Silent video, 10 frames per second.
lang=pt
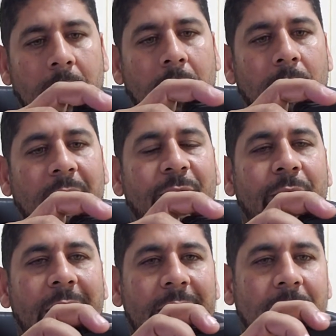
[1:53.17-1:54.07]
a uma
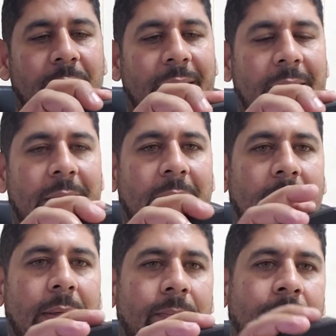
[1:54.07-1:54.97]
festa, uma
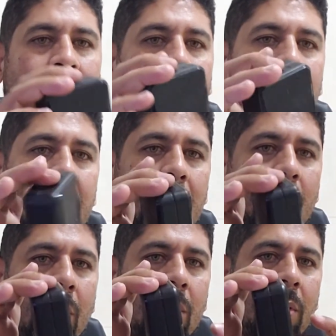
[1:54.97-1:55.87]
vaquejada e
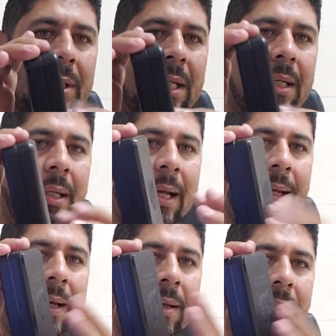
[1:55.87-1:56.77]
colocou isso aqui lá
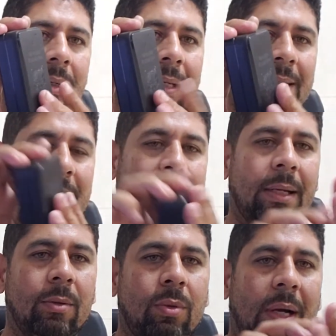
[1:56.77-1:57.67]
na, na
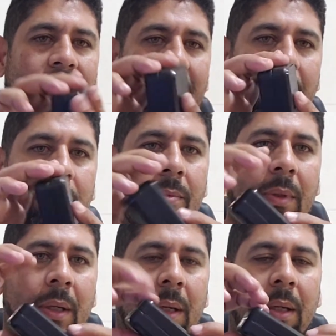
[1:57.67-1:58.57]
sela do cavalo
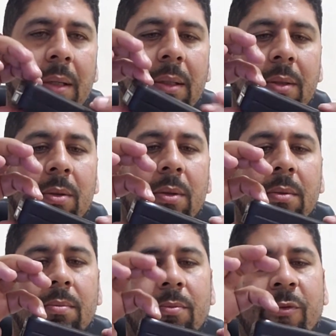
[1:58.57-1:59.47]
e
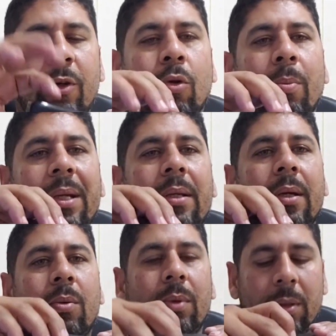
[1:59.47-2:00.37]
ficou bem
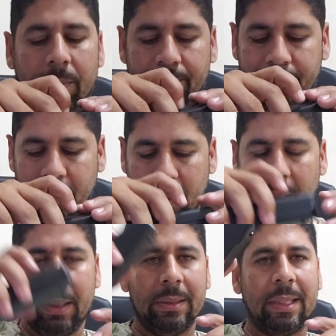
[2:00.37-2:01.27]
tranquilo.
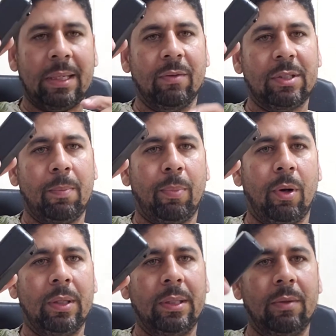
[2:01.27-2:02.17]
Isso aqui você
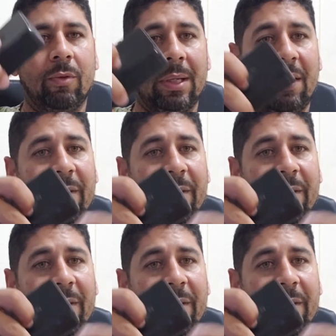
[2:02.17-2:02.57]
pode, vou até